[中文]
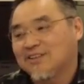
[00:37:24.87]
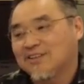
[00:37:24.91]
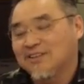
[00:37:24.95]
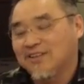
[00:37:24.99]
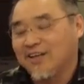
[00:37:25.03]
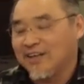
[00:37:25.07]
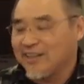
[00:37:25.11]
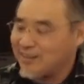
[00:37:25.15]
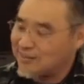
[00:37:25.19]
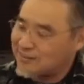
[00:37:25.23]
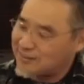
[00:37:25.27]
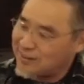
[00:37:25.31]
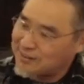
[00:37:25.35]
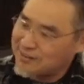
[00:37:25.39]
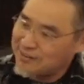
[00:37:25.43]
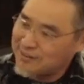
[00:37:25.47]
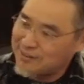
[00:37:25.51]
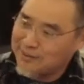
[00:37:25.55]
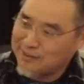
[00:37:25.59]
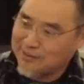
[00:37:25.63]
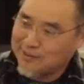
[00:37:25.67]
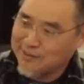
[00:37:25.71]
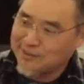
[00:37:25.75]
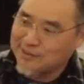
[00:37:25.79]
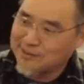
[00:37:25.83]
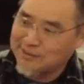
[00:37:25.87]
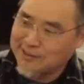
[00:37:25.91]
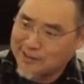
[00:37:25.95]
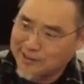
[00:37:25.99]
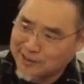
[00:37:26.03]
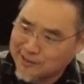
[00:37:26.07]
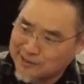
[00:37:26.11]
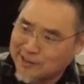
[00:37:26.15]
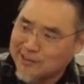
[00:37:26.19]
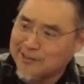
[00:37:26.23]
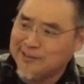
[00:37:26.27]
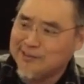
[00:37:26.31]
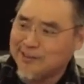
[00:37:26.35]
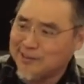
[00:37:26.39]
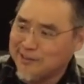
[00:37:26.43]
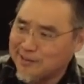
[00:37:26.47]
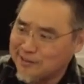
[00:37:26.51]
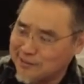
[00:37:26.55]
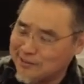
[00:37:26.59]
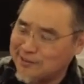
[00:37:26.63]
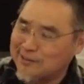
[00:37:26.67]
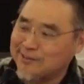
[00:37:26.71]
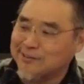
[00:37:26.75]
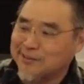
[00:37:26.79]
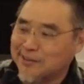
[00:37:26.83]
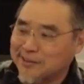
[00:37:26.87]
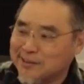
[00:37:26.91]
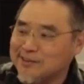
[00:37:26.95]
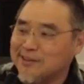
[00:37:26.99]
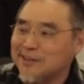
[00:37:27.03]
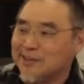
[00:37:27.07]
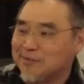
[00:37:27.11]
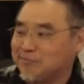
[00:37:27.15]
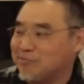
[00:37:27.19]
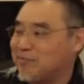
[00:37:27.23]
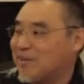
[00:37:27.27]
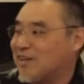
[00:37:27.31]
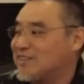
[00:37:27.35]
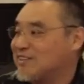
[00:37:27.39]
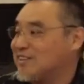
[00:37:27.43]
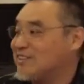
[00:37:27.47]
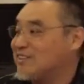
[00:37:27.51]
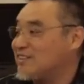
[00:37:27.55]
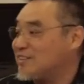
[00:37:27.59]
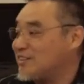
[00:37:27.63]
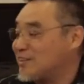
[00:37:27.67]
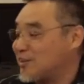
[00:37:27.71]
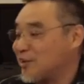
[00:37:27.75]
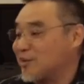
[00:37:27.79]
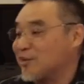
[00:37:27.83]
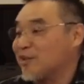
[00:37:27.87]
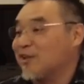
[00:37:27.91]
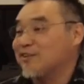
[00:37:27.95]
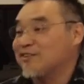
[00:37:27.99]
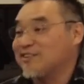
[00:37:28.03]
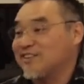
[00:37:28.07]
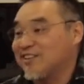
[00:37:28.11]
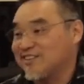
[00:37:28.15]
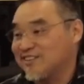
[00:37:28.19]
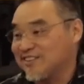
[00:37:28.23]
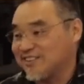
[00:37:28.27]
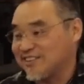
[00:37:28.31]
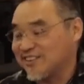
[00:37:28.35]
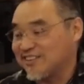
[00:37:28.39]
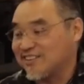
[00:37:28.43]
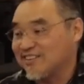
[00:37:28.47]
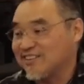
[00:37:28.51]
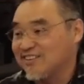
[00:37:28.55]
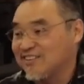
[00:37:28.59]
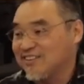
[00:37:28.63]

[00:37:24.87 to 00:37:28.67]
哎呀，那这个人可能真的是神人吧？你至少要这样讲。